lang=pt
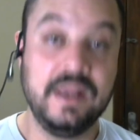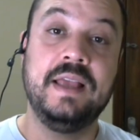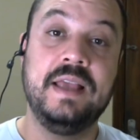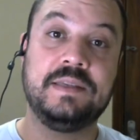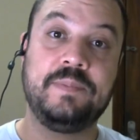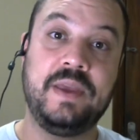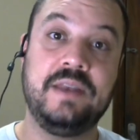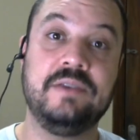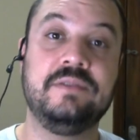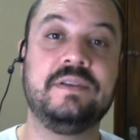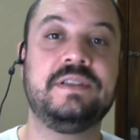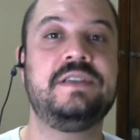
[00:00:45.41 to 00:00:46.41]
Esse
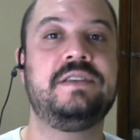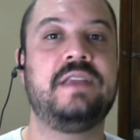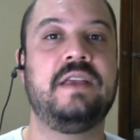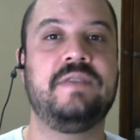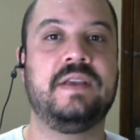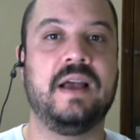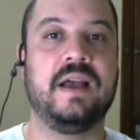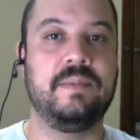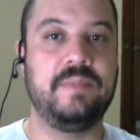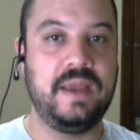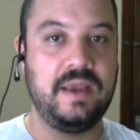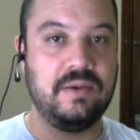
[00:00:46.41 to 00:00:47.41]
período a gente tem que ficar
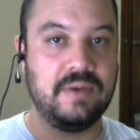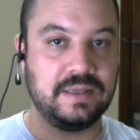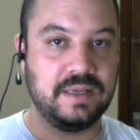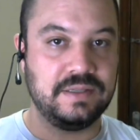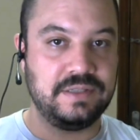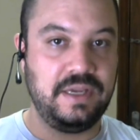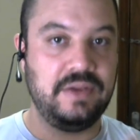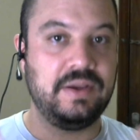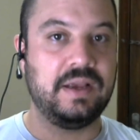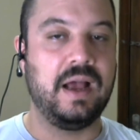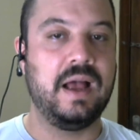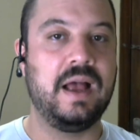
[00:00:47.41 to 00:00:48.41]
bem guardadinho em
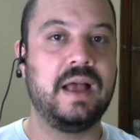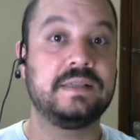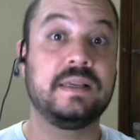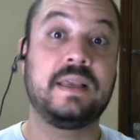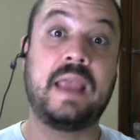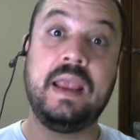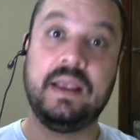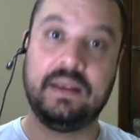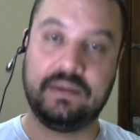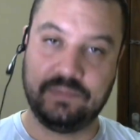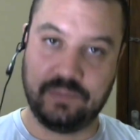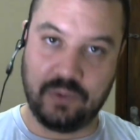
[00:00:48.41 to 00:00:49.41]
casa, quem
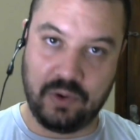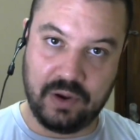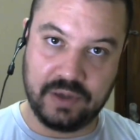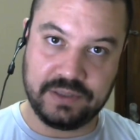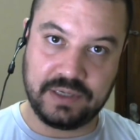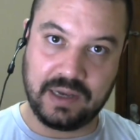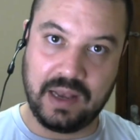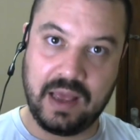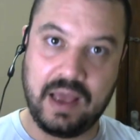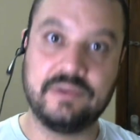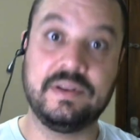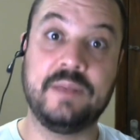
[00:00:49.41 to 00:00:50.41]
pode,
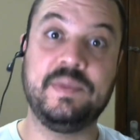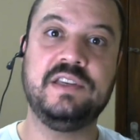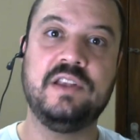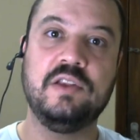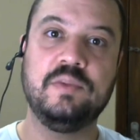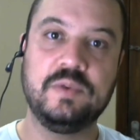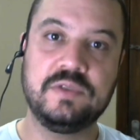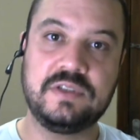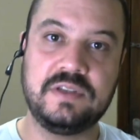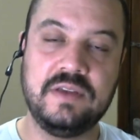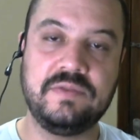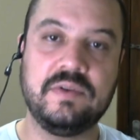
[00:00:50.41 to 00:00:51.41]
claro, na medida do
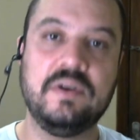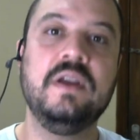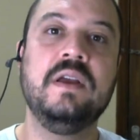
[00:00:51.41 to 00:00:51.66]
possível,